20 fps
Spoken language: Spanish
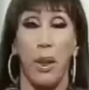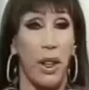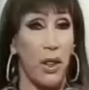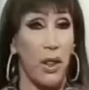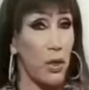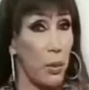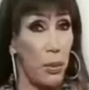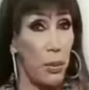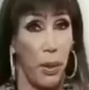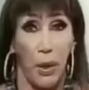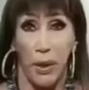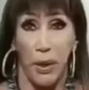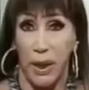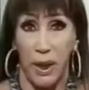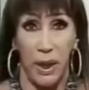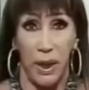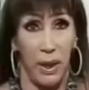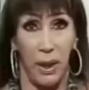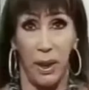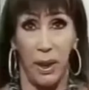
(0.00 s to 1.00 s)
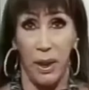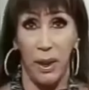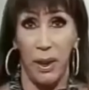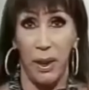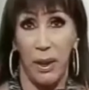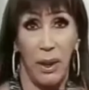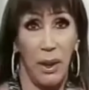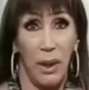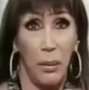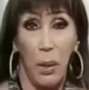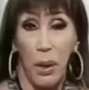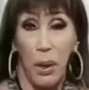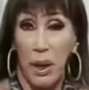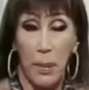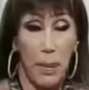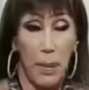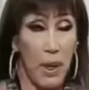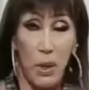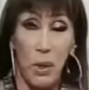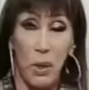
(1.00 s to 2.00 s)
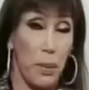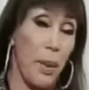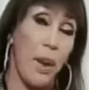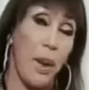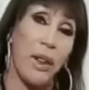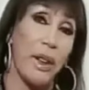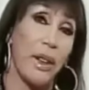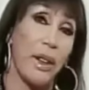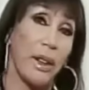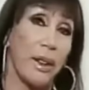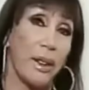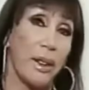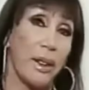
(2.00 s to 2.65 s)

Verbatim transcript: ¿Por qué supone ¿Por qué presupone?